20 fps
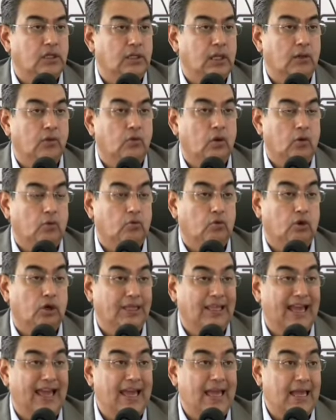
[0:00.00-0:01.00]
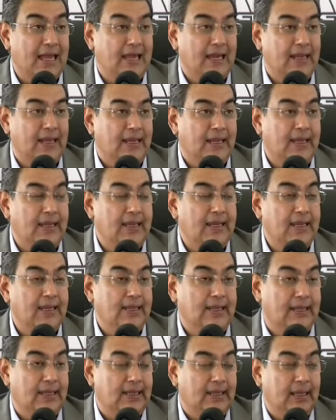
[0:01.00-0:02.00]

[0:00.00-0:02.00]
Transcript: quitando autoridad y